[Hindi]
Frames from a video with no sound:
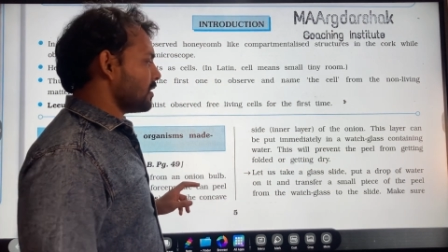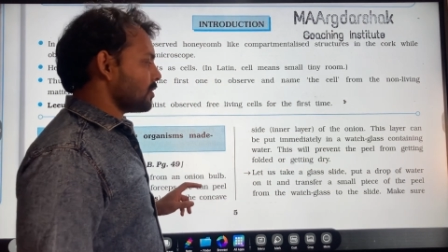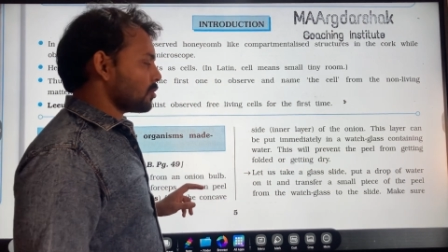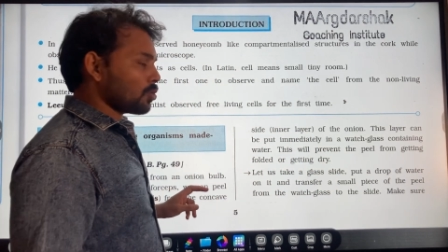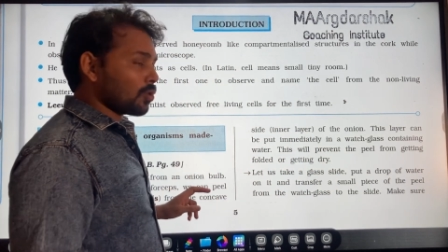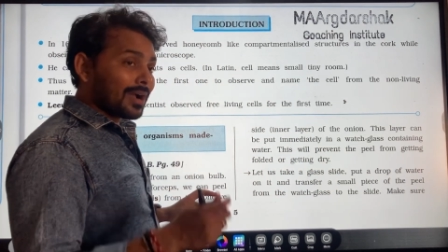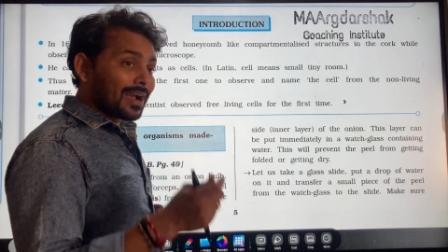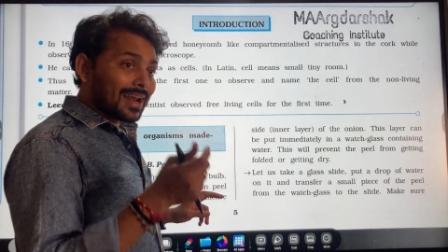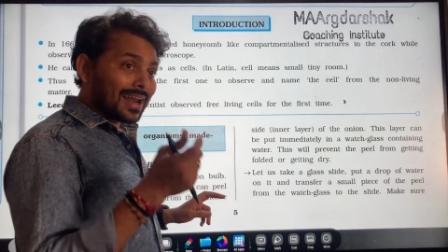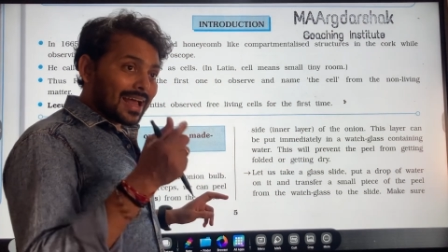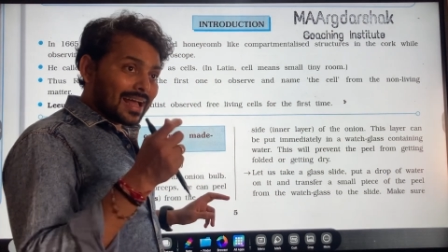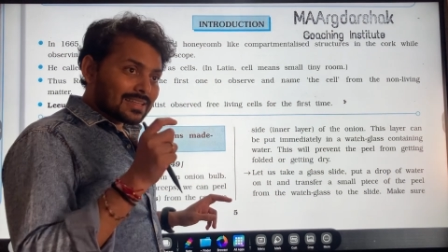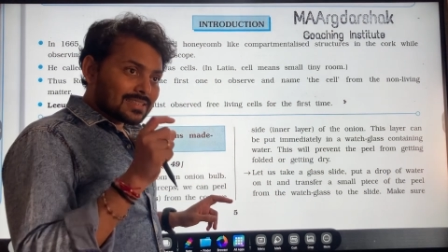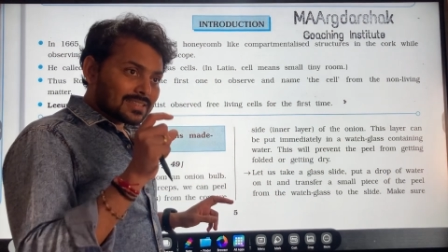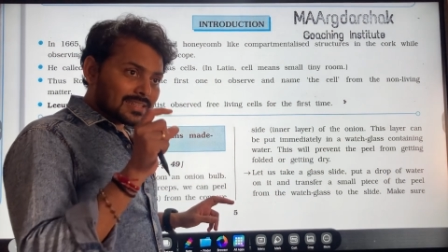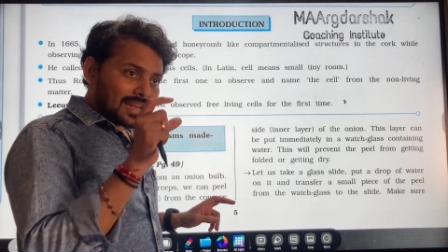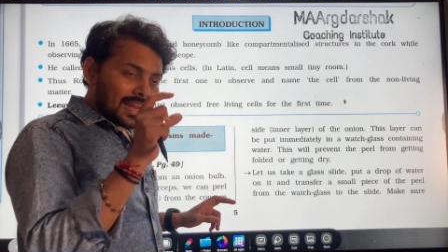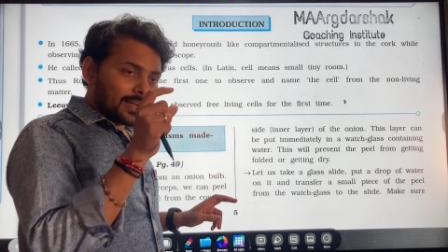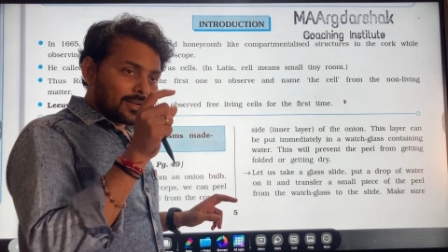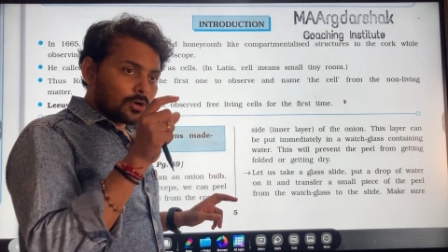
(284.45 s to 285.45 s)
तो ग्लास
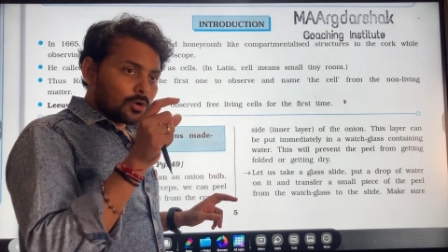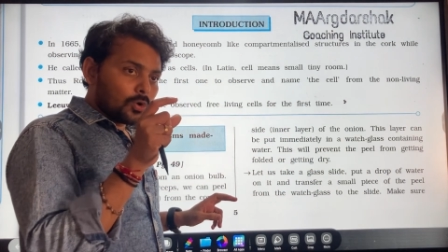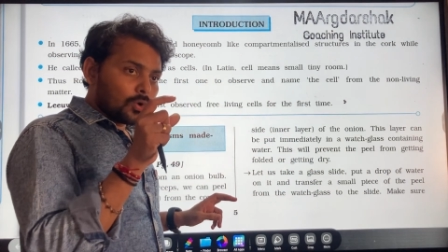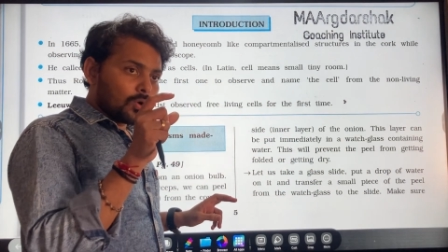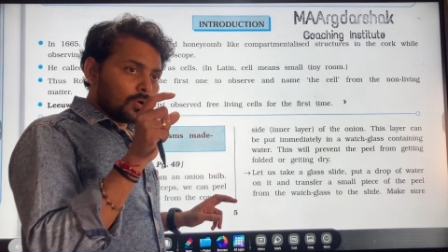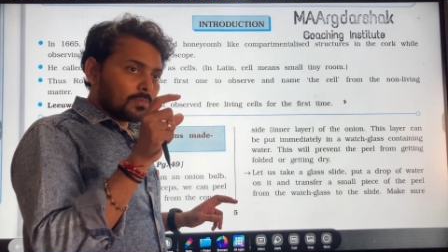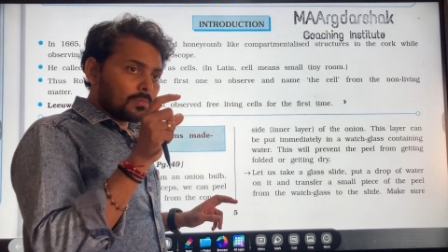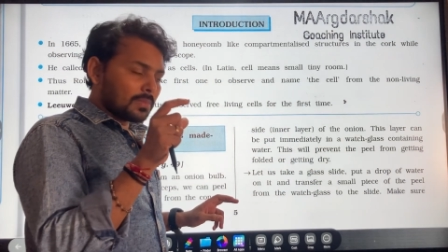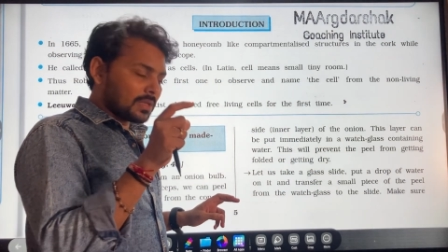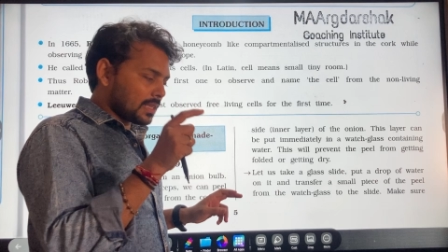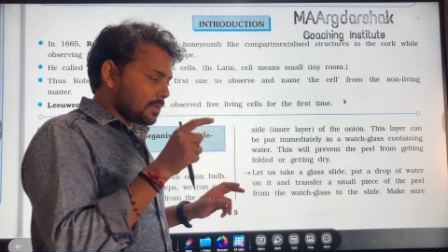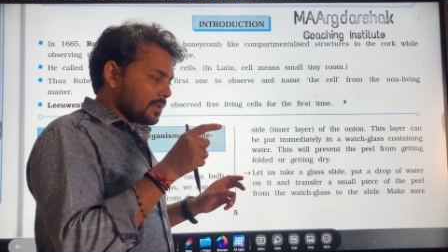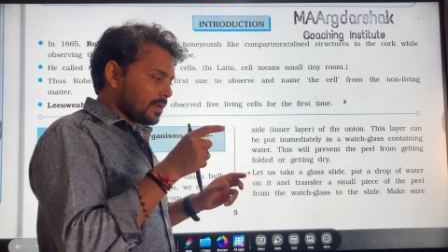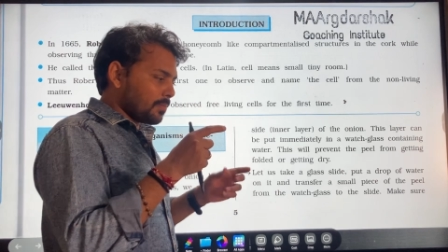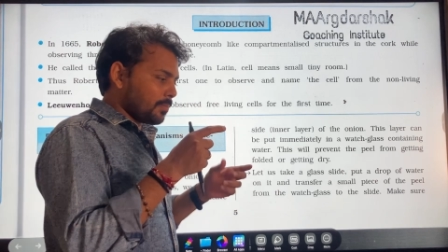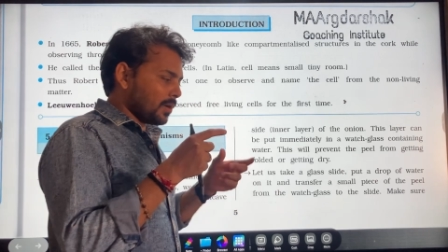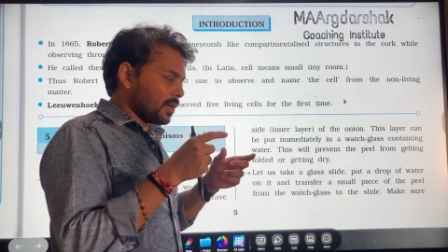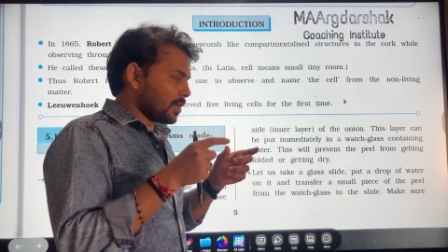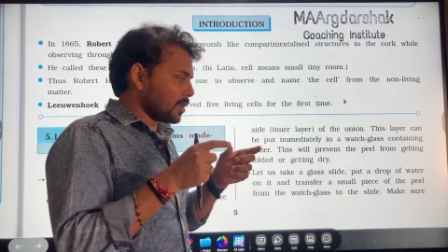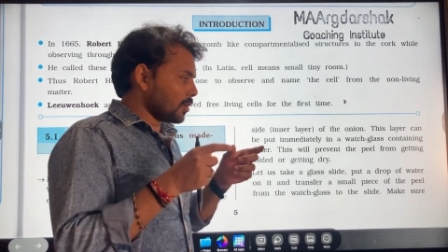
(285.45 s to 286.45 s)
स्लाइड लो मतलब
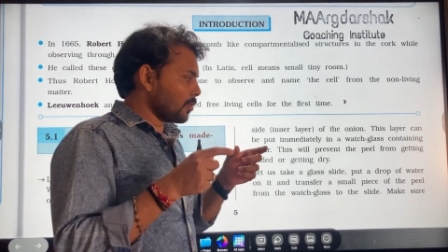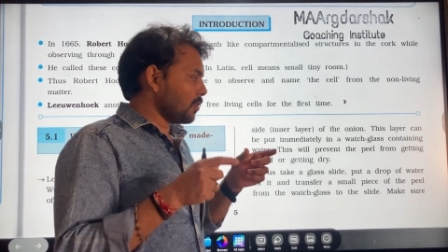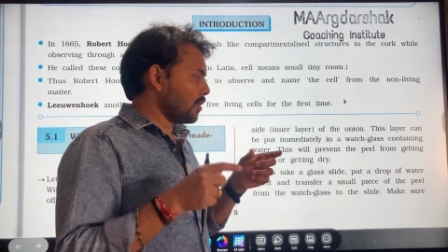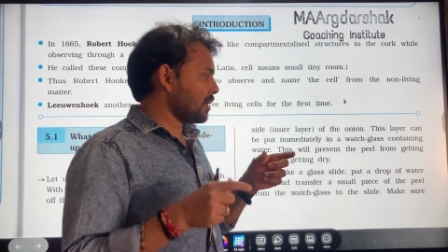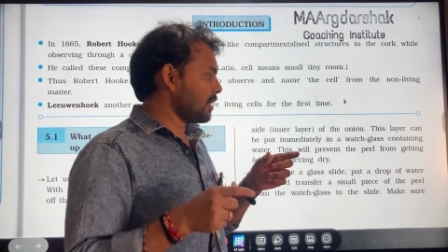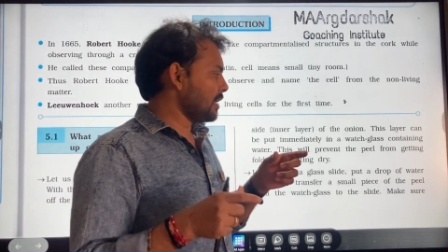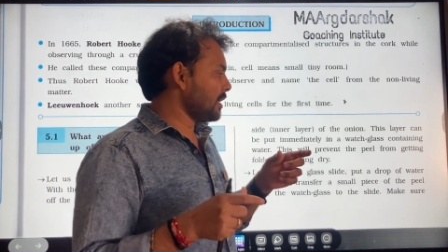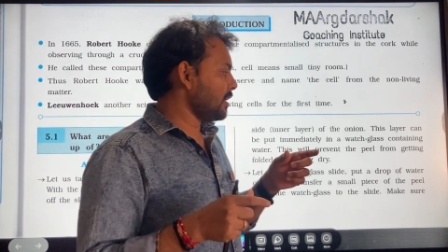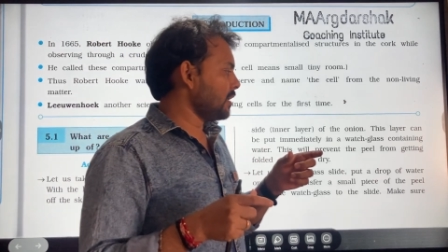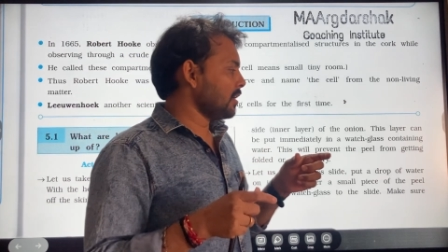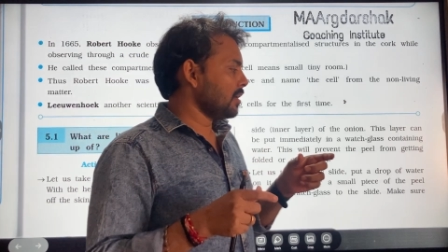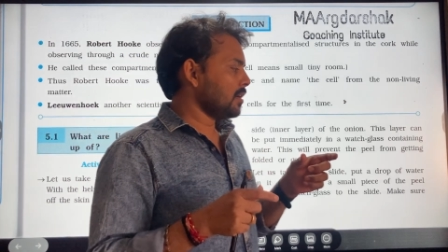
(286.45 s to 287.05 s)
एक पर्टिकुलरली